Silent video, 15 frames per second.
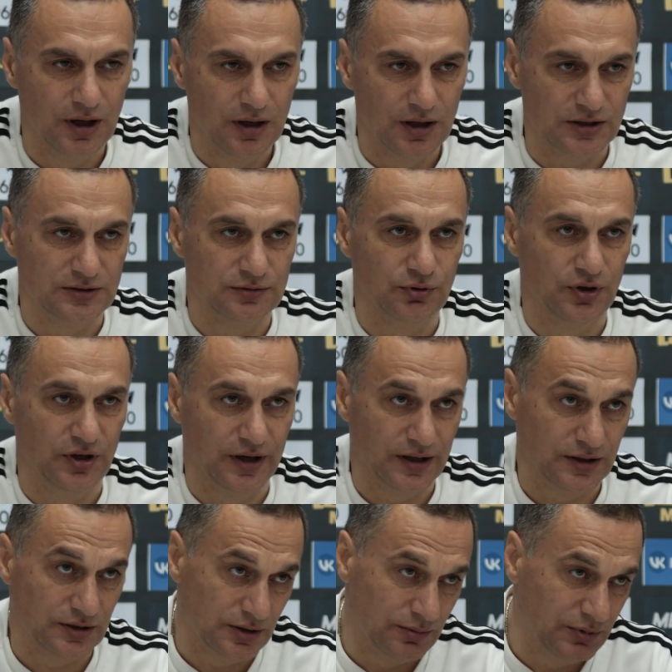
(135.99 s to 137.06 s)
А сегодня я
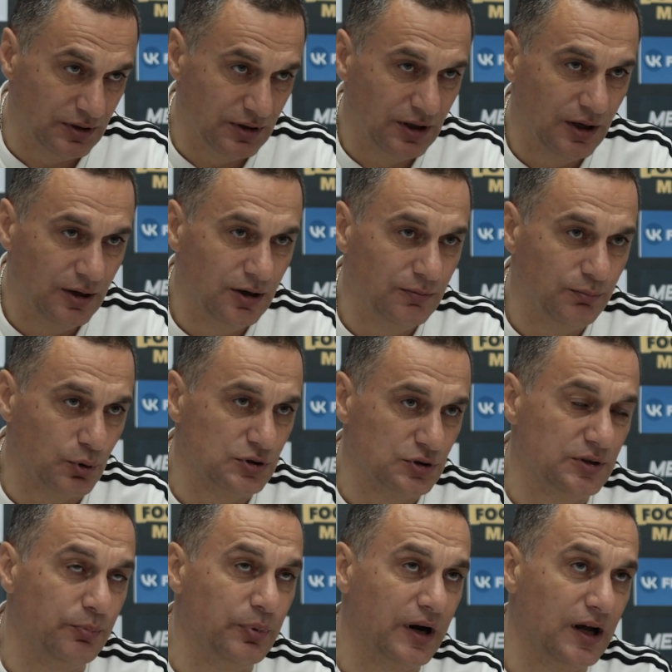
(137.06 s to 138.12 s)
хотел бы
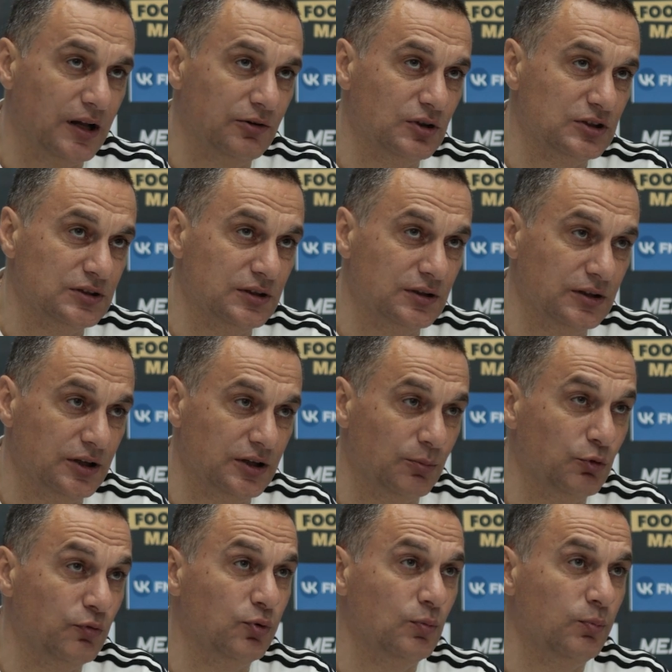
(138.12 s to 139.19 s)
просто порадоваться
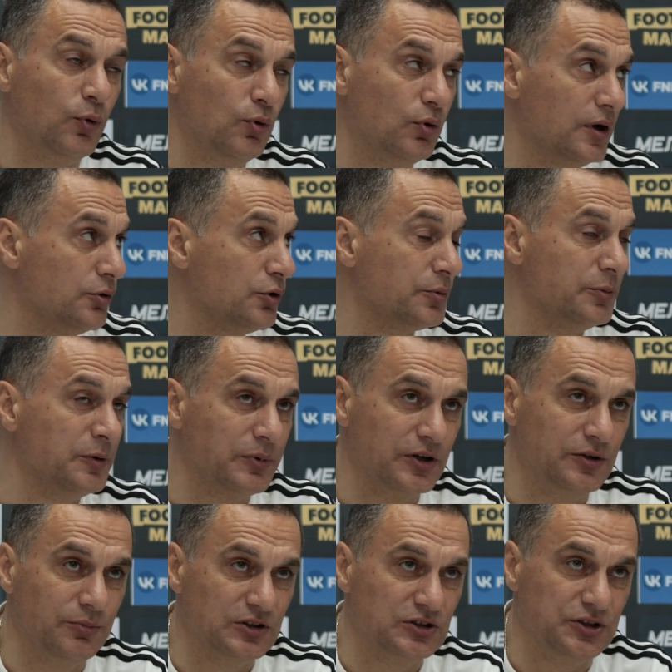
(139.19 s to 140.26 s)
этому футболу, который мы
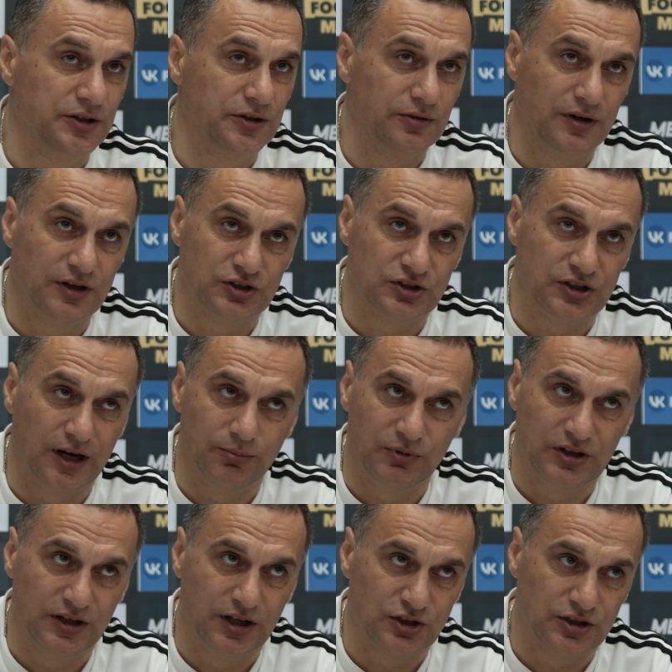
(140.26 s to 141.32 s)
продемонстрировали. Жаль, мы
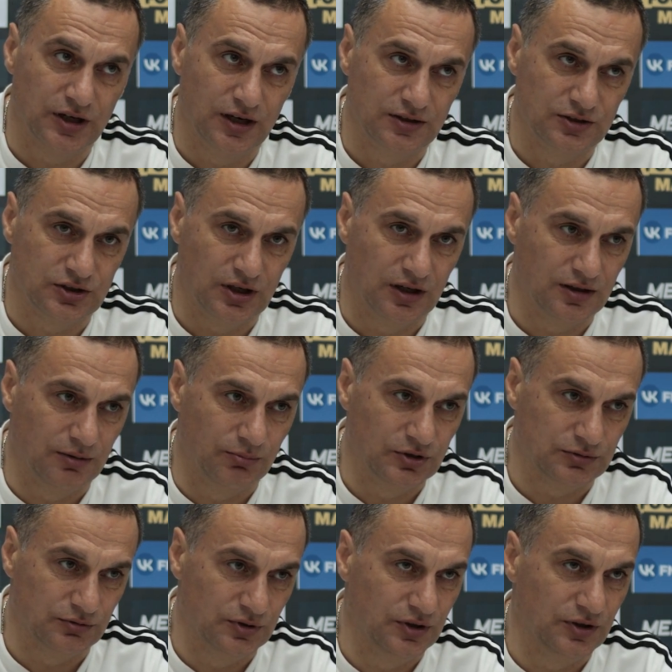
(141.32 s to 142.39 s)
не дожали, жалко, мы
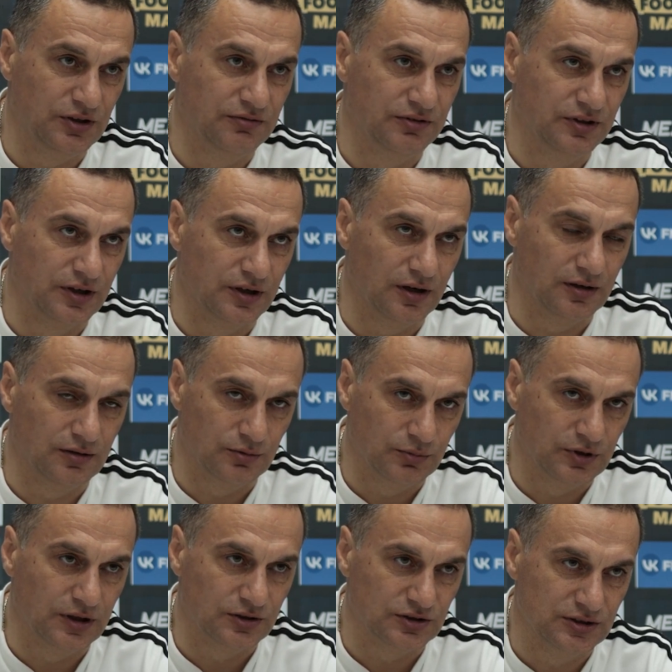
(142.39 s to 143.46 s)
сегодня не выиграли, но
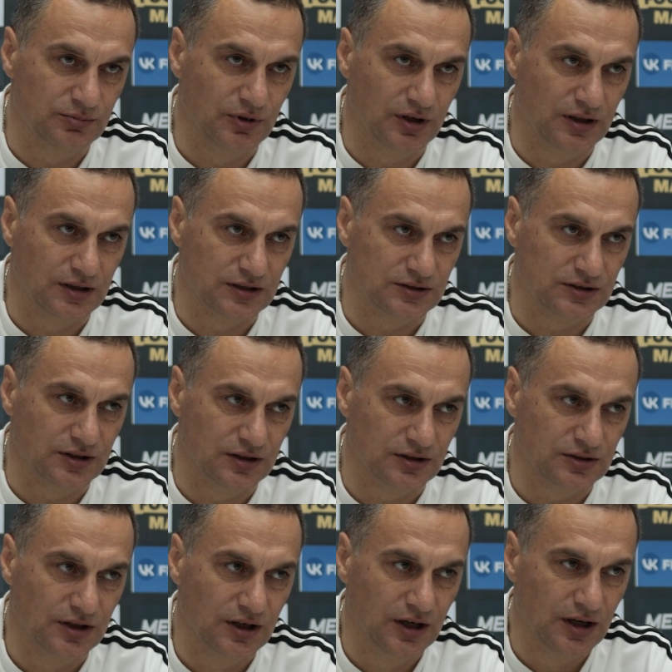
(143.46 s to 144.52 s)
мы должны были это сделать.